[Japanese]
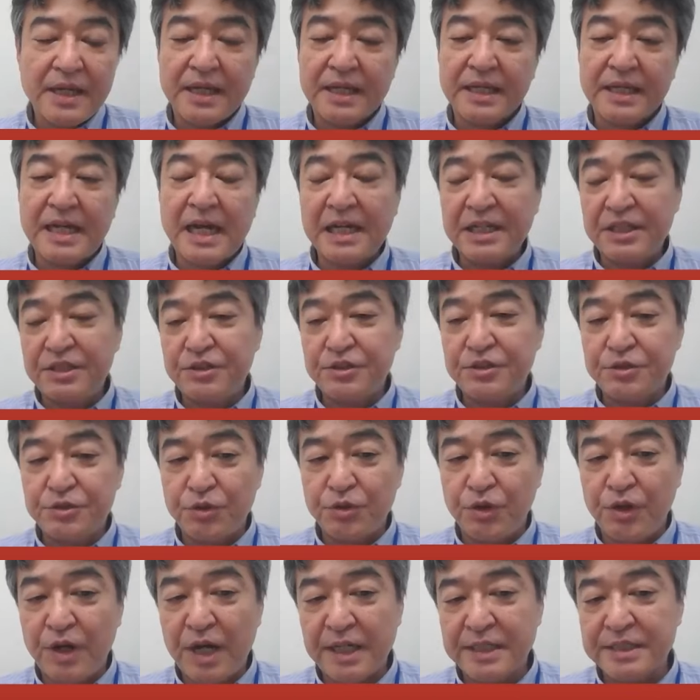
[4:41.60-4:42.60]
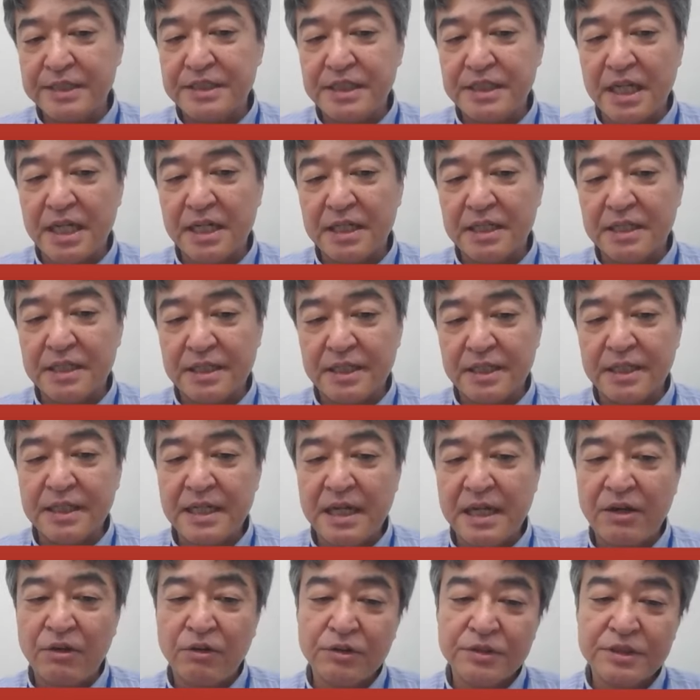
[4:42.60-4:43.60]
えー、眼球等反射、え
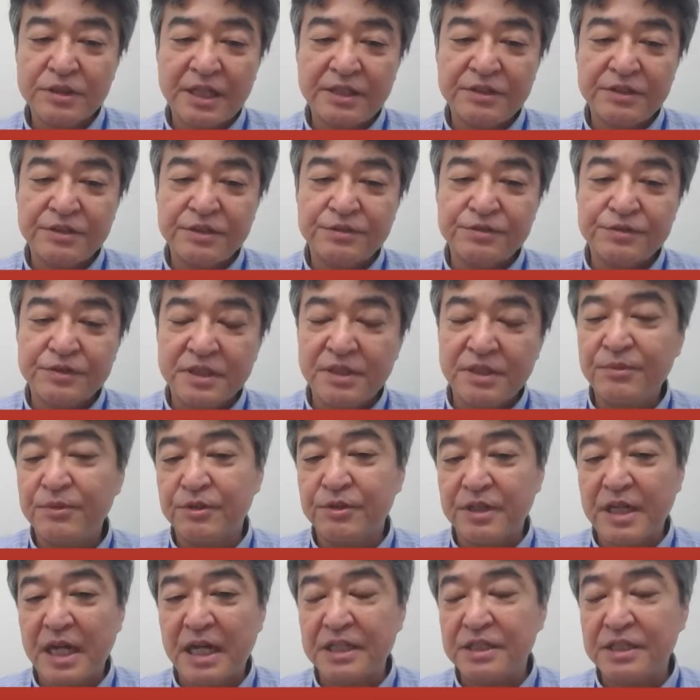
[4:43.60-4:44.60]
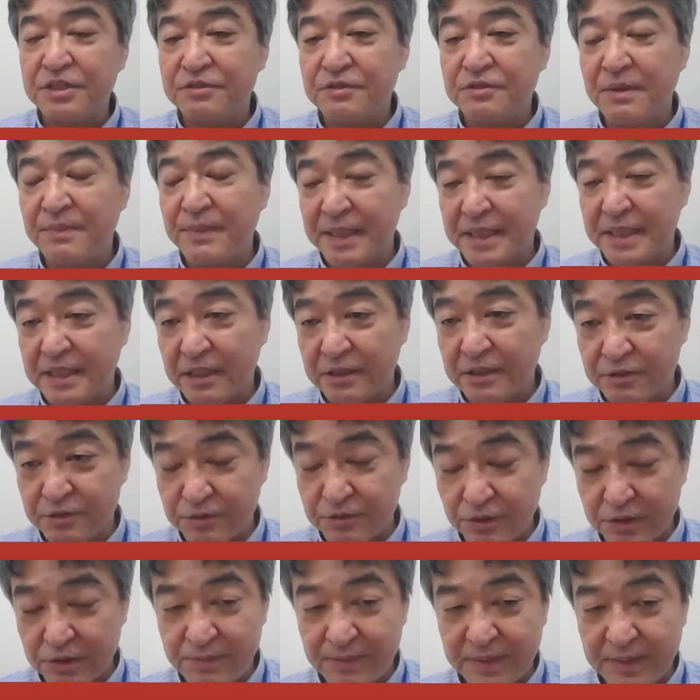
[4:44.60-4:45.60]
顔を左右に振っても眼球は全く
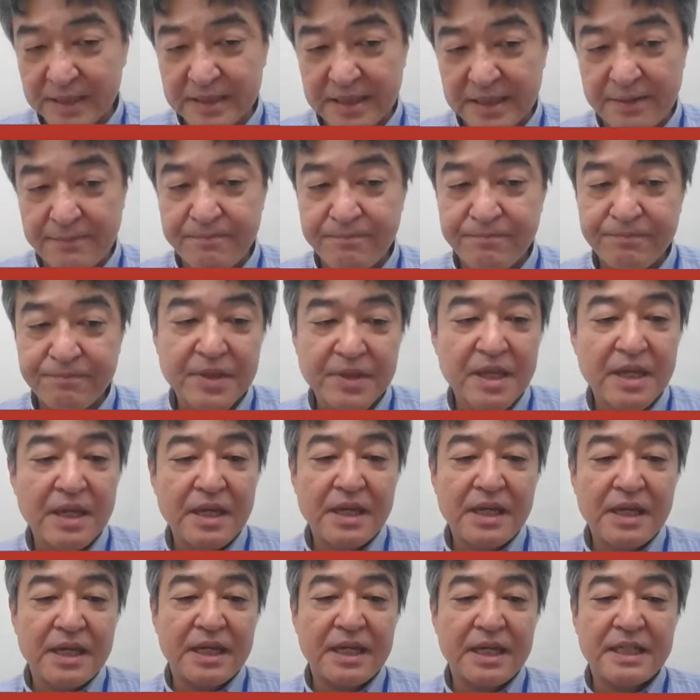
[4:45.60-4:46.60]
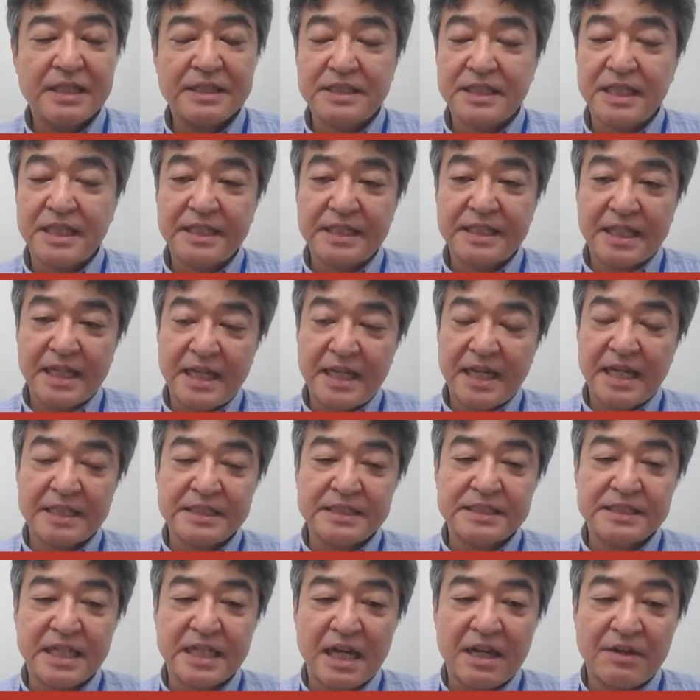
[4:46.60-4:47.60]
動きません。え前庭
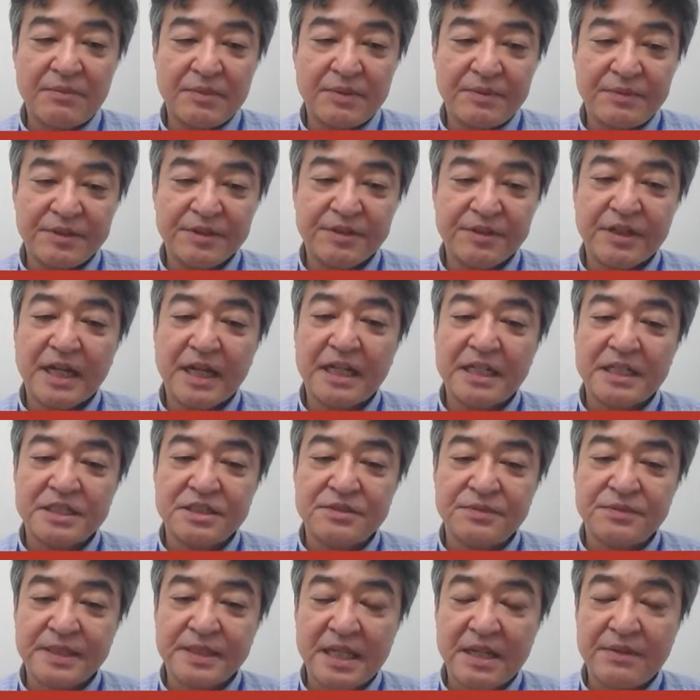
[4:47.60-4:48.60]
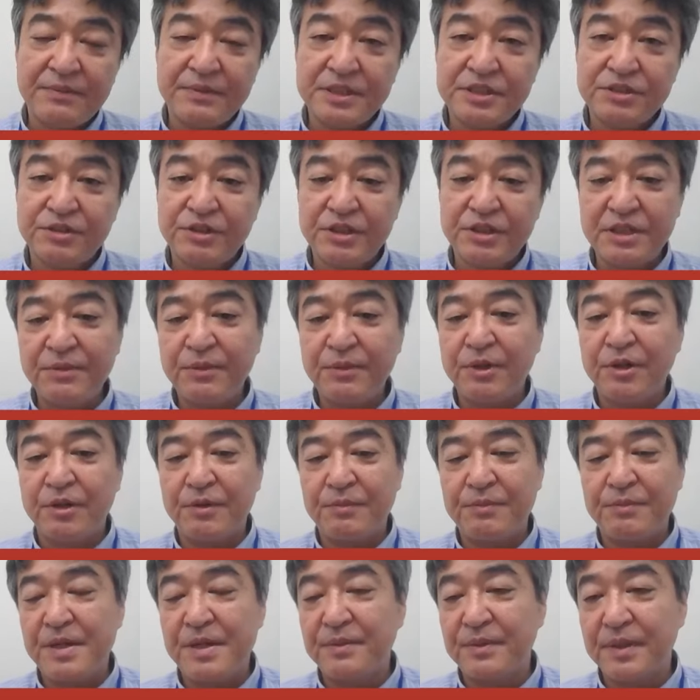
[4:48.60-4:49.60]
反射、耳の中に冷たい水を入れて
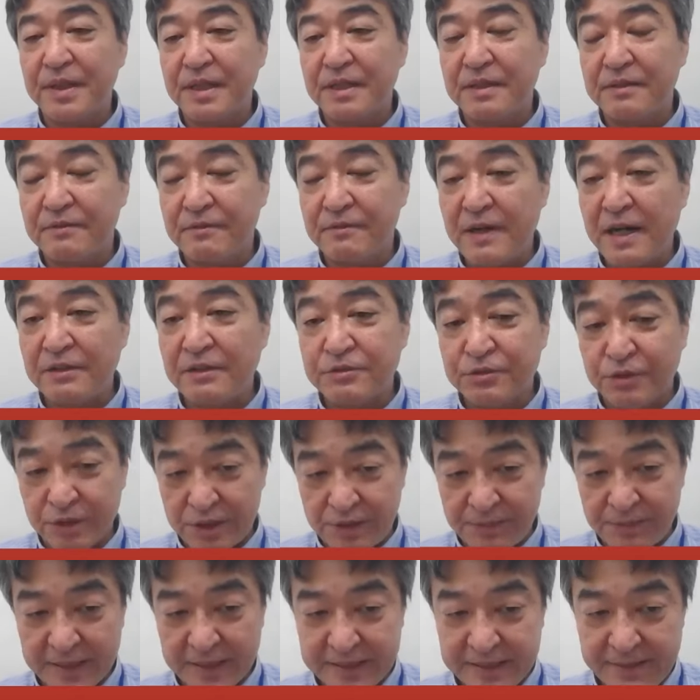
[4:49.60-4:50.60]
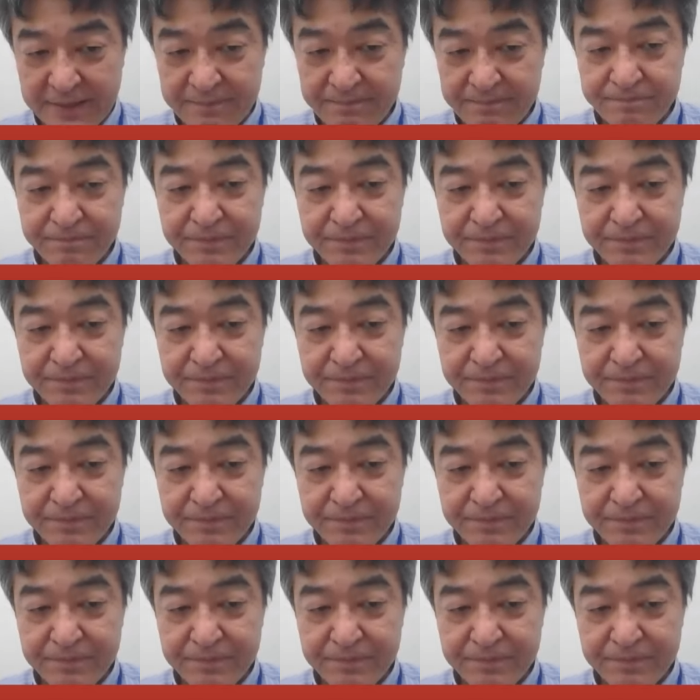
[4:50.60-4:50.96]
も目は動きません。